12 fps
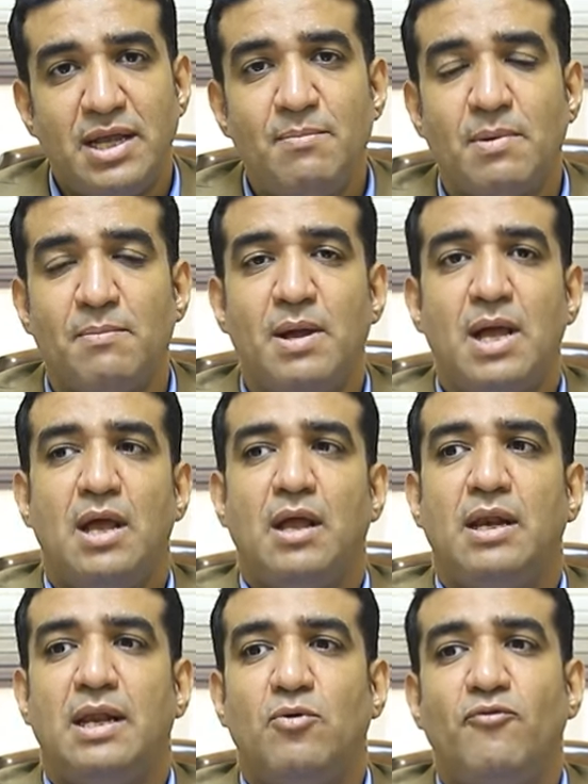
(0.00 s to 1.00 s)
الهمم.
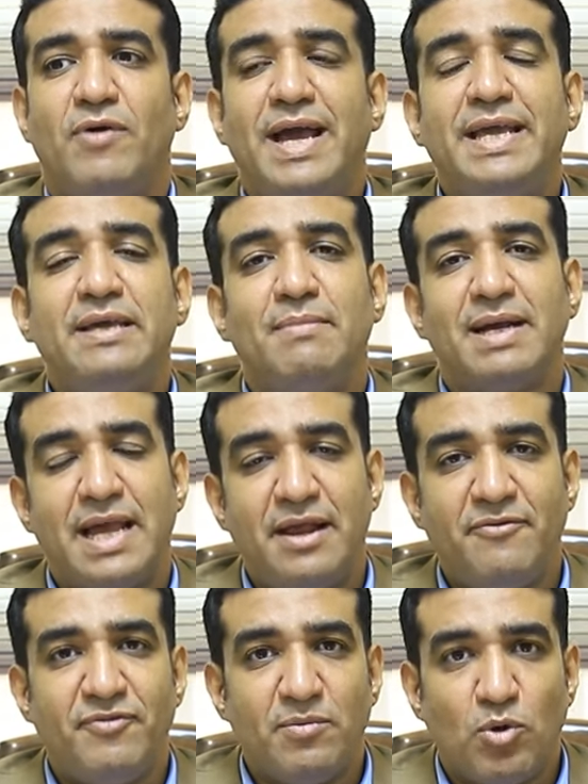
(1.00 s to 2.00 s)
لو في اي
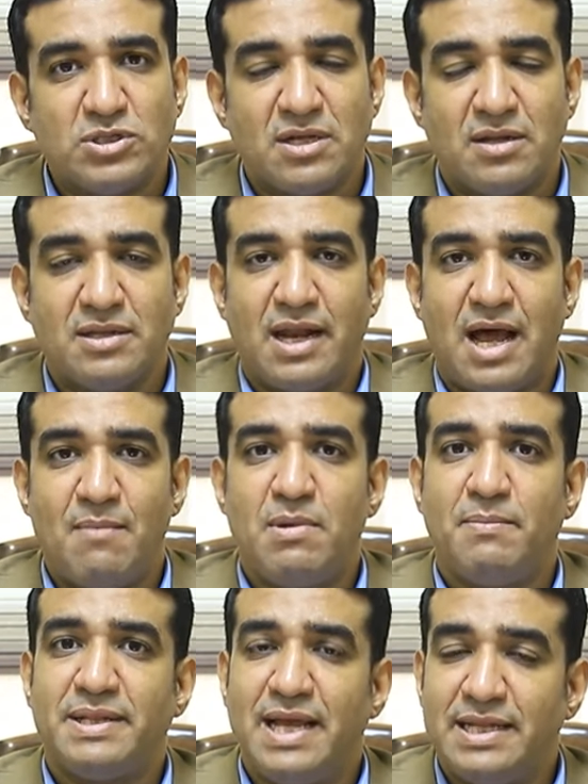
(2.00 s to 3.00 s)
مكان في المواصلات العامه
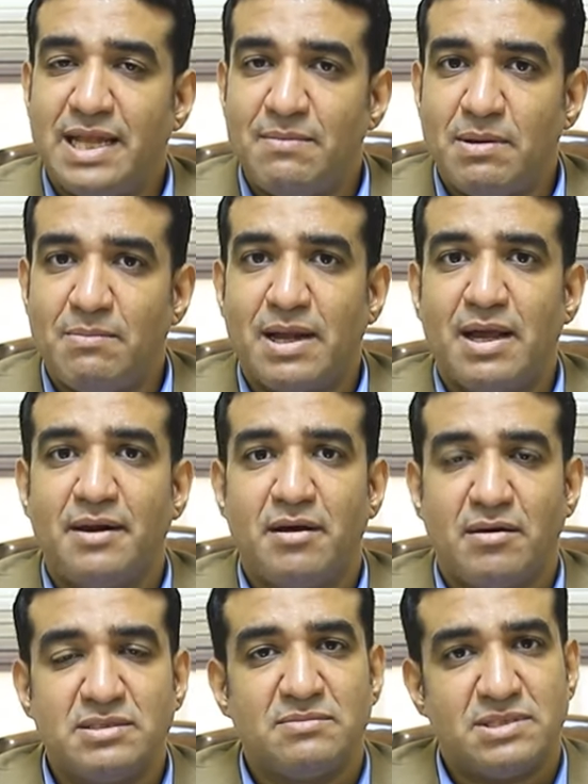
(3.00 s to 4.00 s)
بتلاقي دايما مكان
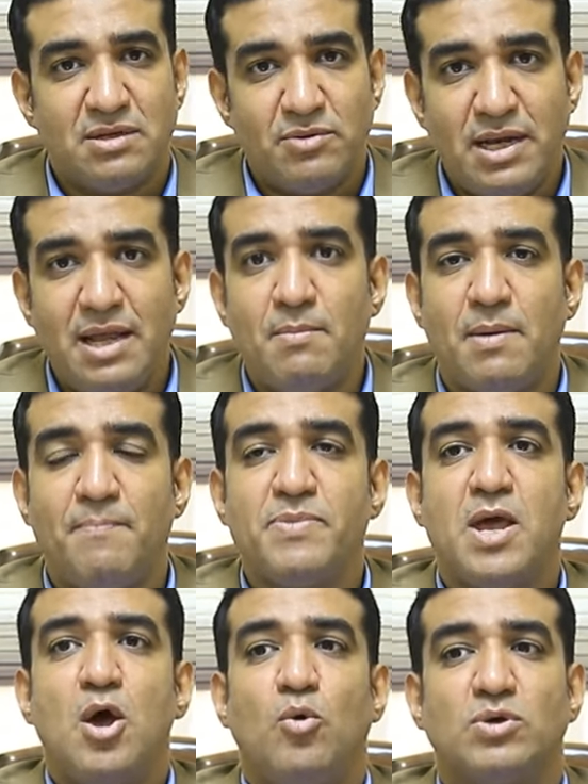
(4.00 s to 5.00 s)
خاص بذوي الهمم
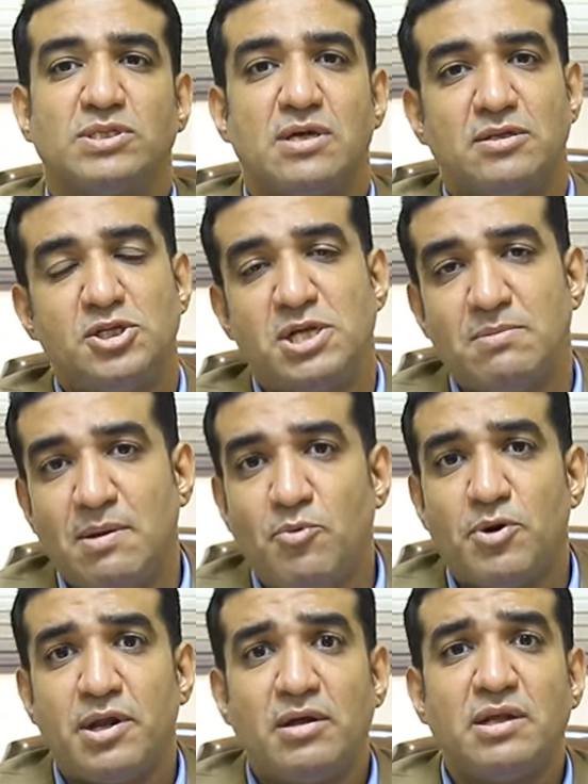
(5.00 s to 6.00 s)
وزارة الشباب
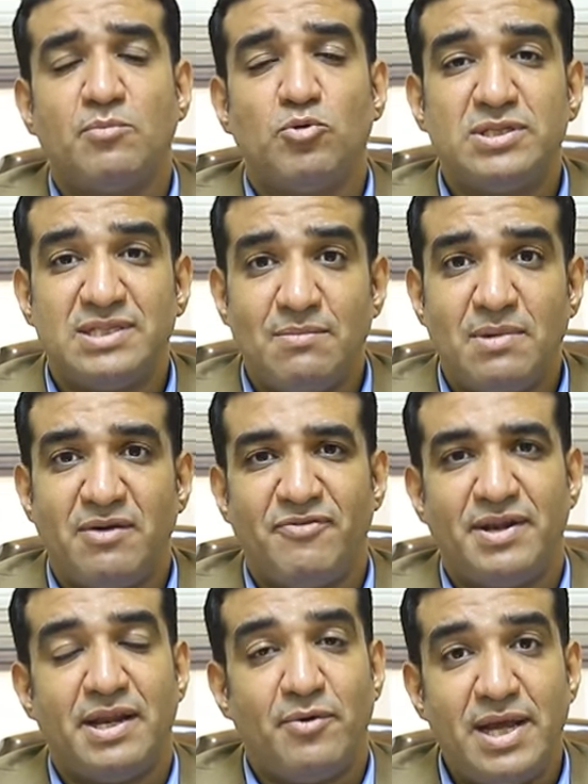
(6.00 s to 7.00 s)
والرياضة ملزمة في
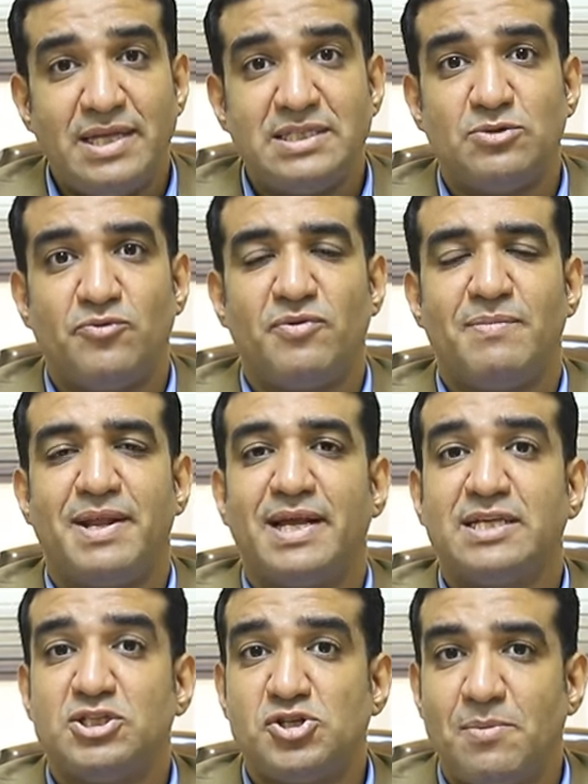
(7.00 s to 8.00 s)
النوادي وفي
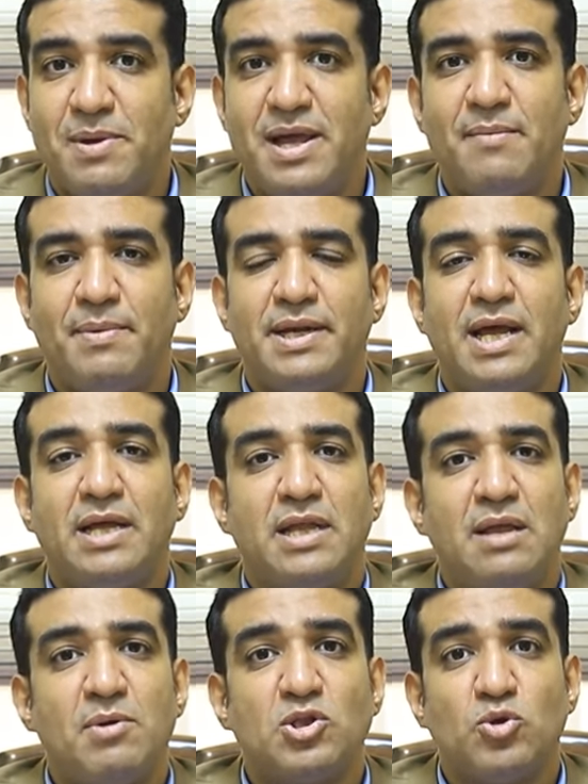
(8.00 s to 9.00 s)
مراكز الشباب إنها
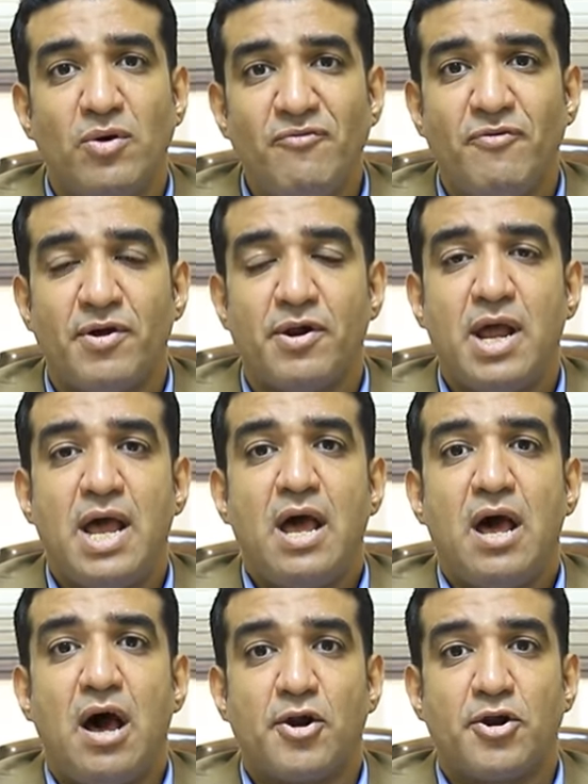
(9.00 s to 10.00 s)
دايما توفر
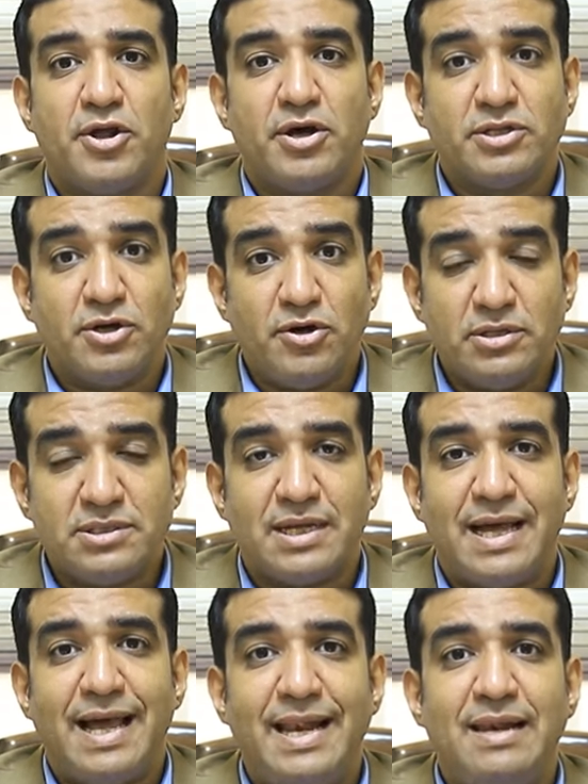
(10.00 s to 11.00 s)
الرياضات
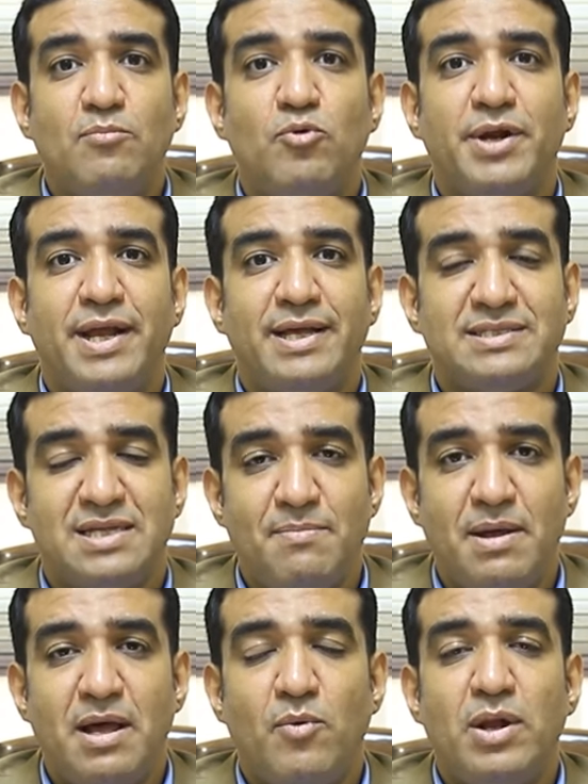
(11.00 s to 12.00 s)

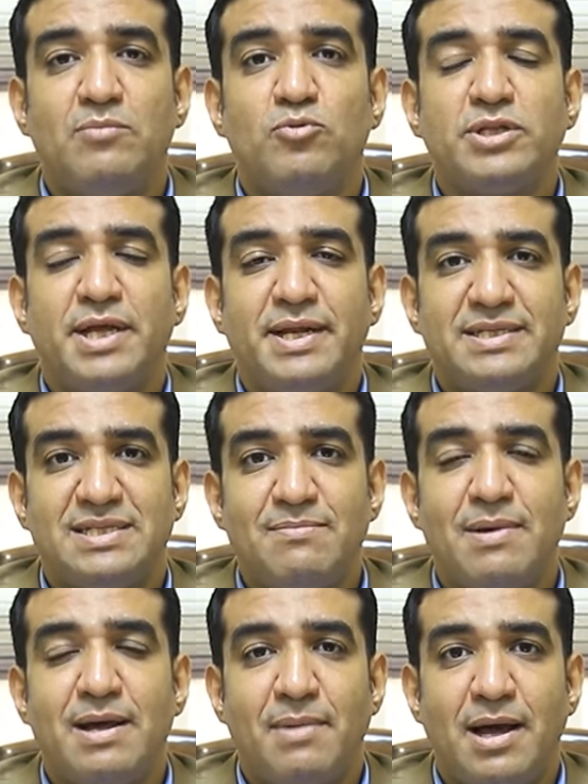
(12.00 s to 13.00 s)
المناسبة
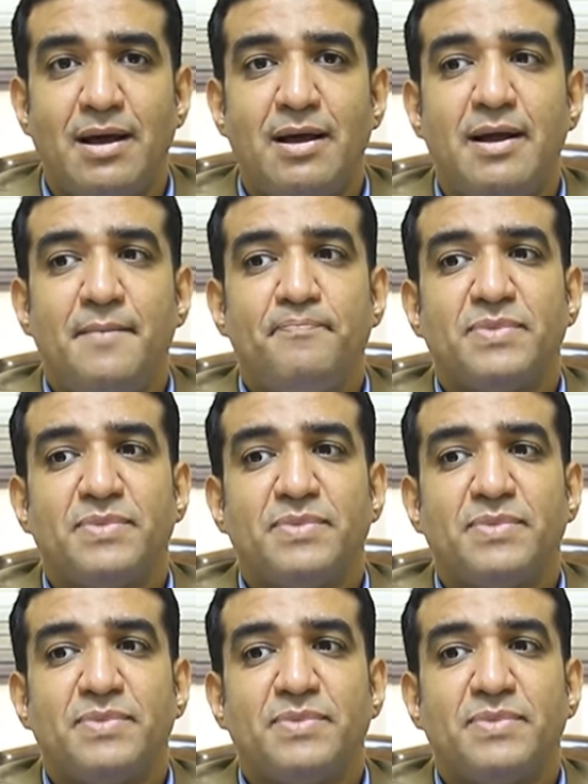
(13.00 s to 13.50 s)
والمتناسبة مع